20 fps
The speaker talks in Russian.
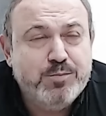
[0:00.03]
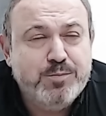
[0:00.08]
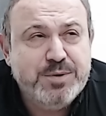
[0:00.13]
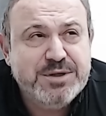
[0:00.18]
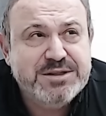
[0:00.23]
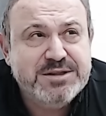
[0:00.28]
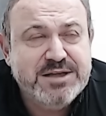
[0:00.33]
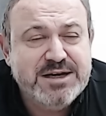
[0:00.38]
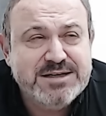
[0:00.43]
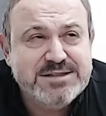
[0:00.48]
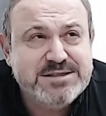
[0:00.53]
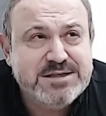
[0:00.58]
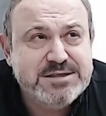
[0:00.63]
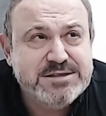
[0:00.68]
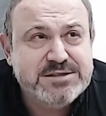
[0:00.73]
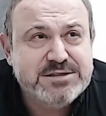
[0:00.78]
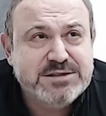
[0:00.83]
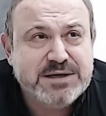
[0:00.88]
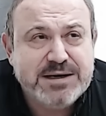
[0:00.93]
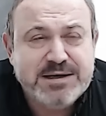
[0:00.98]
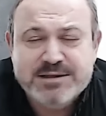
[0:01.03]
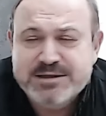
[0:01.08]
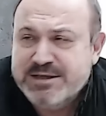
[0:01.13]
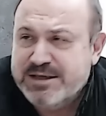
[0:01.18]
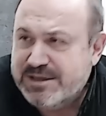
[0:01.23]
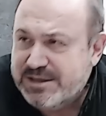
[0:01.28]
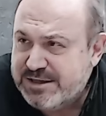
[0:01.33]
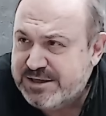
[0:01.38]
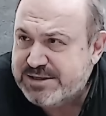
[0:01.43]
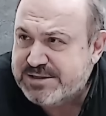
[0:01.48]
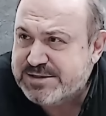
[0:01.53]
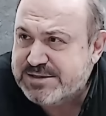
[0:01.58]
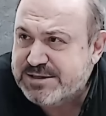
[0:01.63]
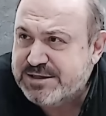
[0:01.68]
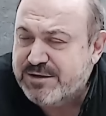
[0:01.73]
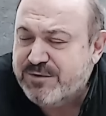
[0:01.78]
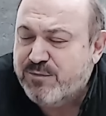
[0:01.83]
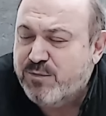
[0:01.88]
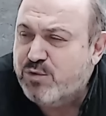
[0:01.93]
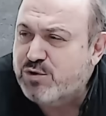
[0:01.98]
15 стран ЕС
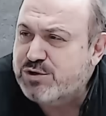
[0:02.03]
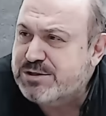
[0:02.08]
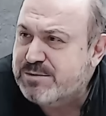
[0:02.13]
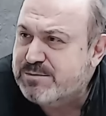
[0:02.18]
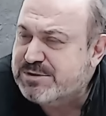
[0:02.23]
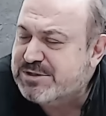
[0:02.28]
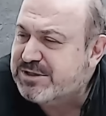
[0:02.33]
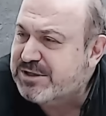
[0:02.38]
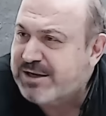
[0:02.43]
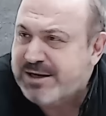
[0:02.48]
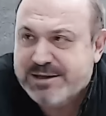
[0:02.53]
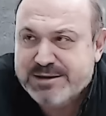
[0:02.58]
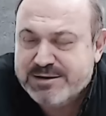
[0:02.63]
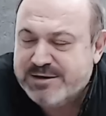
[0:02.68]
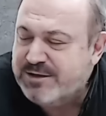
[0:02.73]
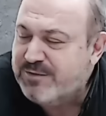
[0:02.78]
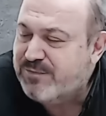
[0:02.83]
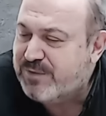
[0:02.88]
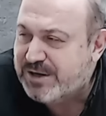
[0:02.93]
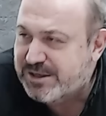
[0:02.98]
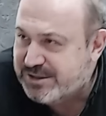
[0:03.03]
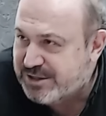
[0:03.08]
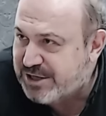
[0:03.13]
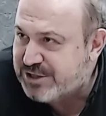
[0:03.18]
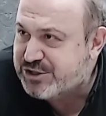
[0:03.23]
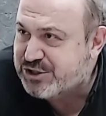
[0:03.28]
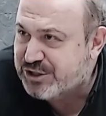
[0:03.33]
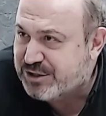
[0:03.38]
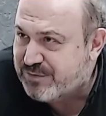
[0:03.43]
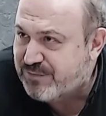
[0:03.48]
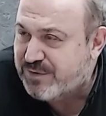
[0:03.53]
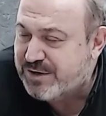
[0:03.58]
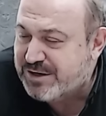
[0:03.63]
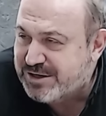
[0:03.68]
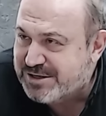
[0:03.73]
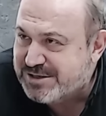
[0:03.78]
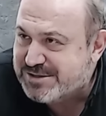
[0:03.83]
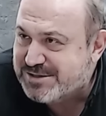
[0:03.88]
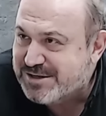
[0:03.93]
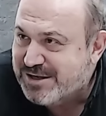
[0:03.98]
и 8 стран, не входящих в
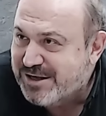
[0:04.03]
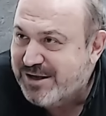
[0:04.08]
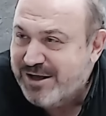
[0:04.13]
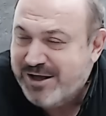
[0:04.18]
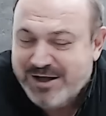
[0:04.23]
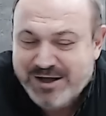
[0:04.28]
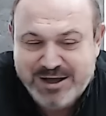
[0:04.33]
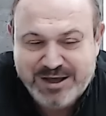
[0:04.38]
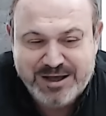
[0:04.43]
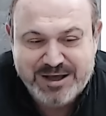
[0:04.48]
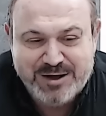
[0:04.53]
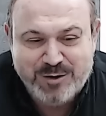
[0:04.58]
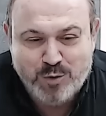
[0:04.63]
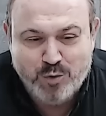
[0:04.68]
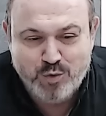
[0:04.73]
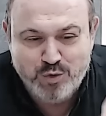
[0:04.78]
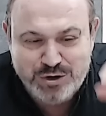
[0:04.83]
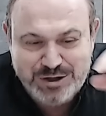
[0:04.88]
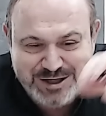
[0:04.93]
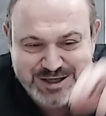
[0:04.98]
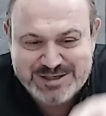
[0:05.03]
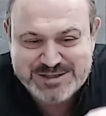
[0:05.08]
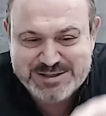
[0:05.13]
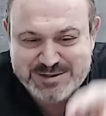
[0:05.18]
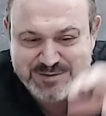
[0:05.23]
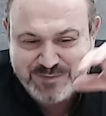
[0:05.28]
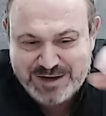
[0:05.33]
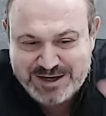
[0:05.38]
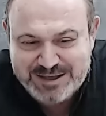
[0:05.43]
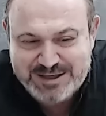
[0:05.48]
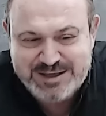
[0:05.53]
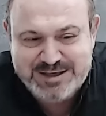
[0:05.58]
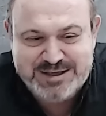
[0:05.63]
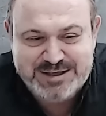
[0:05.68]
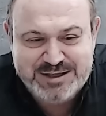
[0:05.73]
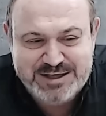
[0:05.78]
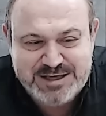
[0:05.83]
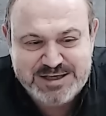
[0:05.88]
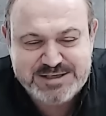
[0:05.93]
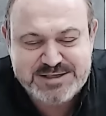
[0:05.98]
ЕС, у них свои
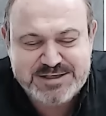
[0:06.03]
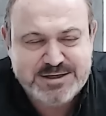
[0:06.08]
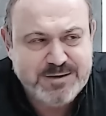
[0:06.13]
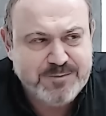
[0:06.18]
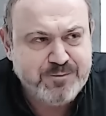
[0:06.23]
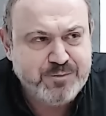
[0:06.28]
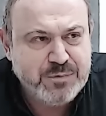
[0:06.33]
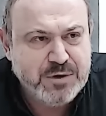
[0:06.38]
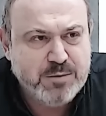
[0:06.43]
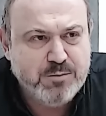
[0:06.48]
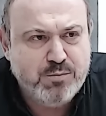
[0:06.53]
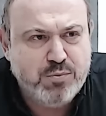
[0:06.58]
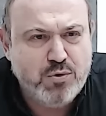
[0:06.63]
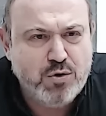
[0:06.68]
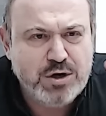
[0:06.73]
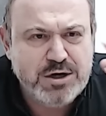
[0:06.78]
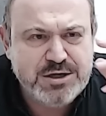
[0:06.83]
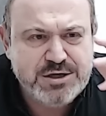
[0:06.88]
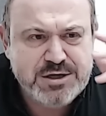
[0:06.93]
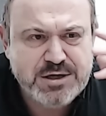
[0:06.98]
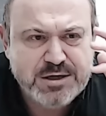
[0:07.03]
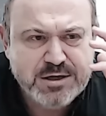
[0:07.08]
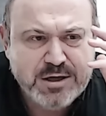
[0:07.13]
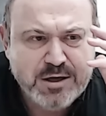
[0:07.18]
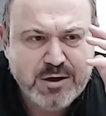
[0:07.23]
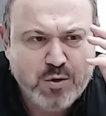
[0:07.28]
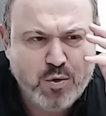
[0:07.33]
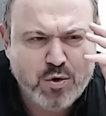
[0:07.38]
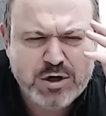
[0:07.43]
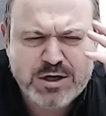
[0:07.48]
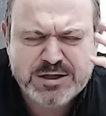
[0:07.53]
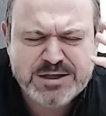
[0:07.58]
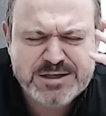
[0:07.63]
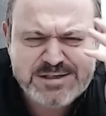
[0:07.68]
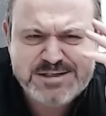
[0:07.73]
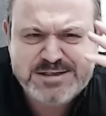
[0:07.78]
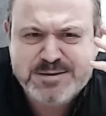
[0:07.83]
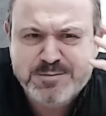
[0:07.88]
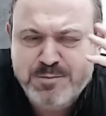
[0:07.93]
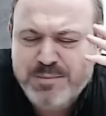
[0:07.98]
есть более около
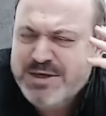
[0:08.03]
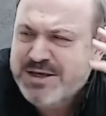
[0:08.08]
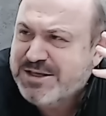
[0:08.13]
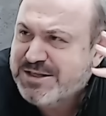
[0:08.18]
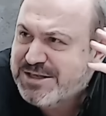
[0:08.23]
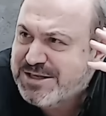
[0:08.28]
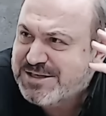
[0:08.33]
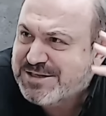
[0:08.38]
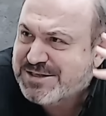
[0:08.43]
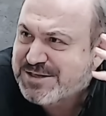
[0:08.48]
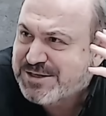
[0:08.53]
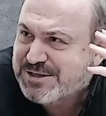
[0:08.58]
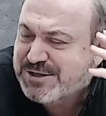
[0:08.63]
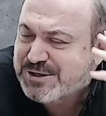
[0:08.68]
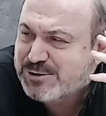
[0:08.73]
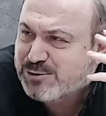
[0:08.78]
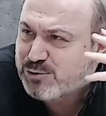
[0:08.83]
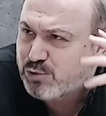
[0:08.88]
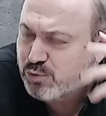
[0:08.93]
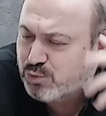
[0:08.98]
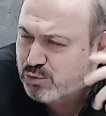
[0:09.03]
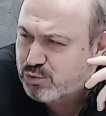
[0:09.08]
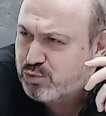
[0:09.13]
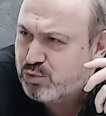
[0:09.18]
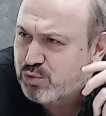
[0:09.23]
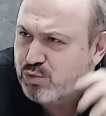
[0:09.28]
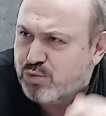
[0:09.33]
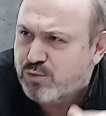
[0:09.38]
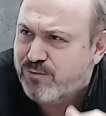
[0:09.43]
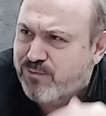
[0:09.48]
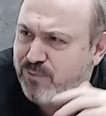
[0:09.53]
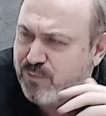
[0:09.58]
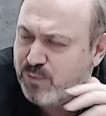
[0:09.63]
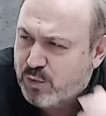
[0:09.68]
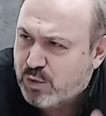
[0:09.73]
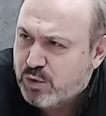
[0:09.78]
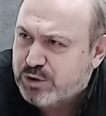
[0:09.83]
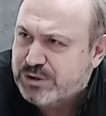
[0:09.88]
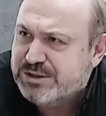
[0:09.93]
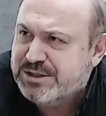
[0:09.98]
70 структур,
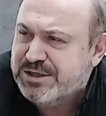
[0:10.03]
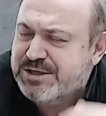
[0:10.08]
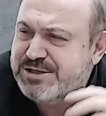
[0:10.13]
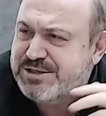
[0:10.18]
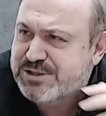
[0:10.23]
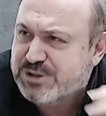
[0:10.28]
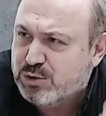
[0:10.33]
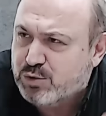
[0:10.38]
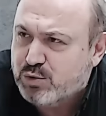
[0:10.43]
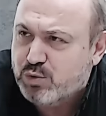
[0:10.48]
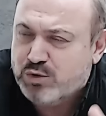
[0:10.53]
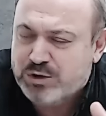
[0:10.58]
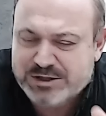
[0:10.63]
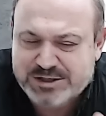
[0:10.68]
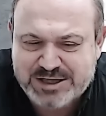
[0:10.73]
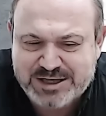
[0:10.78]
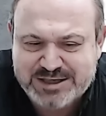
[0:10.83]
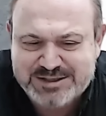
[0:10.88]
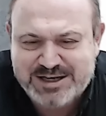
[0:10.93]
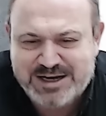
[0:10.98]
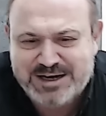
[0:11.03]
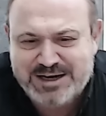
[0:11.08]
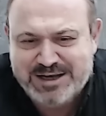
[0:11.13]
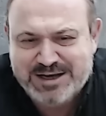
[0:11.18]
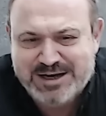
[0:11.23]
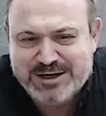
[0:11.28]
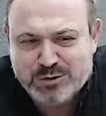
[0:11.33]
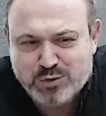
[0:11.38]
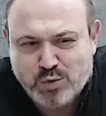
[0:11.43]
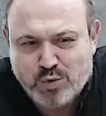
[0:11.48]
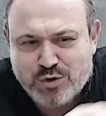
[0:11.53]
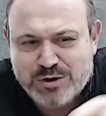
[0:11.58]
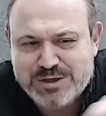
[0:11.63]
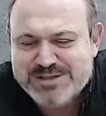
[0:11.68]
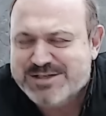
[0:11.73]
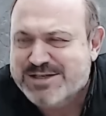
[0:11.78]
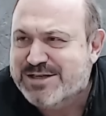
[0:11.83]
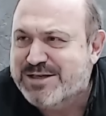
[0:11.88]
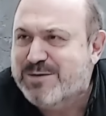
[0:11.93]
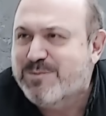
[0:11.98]
фонды, институты и так далее, которые
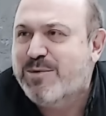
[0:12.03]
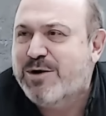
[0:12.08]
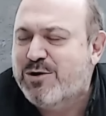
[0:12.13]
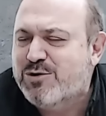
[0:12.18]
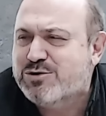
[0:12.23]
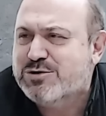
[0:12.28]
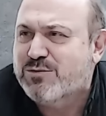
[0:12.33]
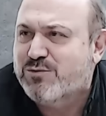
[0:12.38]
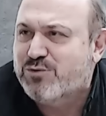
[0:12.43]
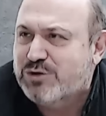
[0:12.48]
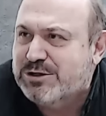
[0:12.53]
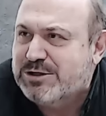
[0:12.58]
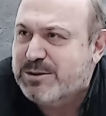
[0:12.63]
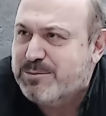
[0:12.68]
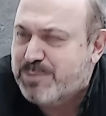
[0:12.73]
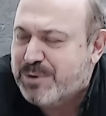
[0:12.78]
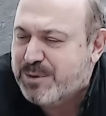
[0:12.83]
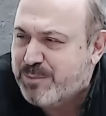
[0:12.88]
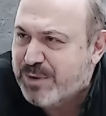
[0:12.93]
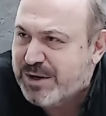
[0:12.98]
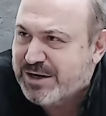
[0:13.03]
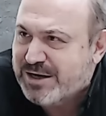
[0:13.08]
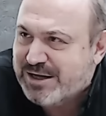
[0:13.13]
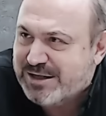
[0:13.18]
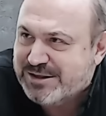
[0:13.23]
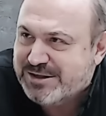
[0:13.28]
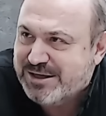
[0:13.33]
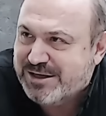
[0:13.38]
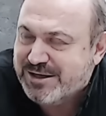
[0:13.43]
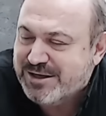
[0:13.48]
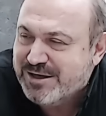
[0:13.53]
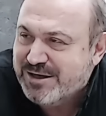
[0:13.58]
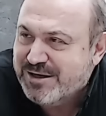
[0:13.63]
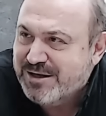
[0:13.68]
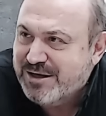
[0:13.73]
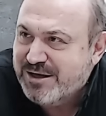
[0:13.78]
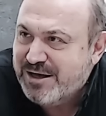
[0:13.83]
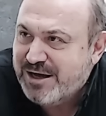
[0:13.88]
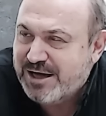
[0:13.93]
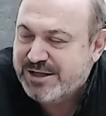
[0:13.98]
занимаются вот этой пропагандой
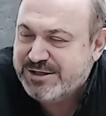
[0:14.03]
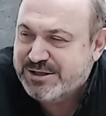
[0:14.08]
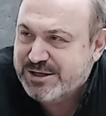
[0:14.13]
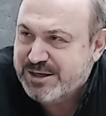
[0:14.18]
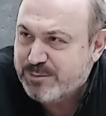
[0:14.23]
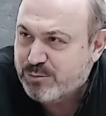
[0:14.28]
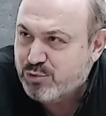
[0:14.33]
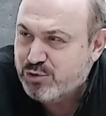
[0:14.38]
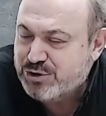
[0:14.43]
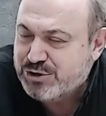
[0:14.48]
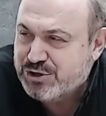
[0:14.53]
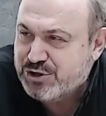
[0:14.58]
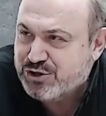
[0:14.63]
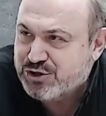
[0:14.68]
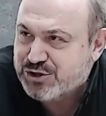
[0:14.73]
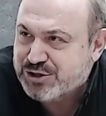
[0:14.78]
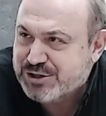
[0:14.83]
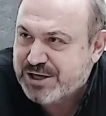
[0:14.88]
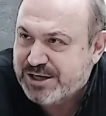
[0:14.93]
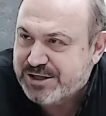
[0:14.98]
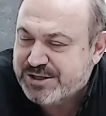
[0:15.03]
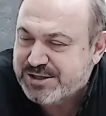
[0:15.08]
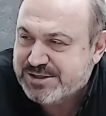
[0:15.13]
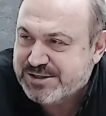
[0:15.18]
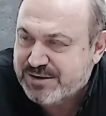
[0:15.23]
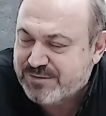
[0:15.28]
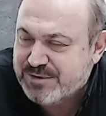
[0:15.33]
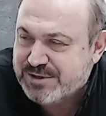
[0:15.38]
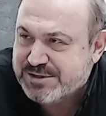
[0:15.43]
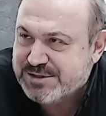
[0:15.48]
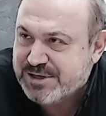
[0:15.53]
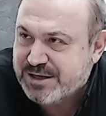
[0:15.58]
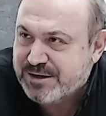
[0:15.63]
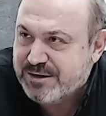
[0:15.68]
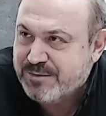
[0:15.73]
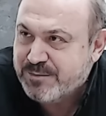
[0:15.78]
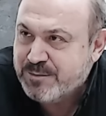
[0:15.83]
антикоммунистической, антисоветской.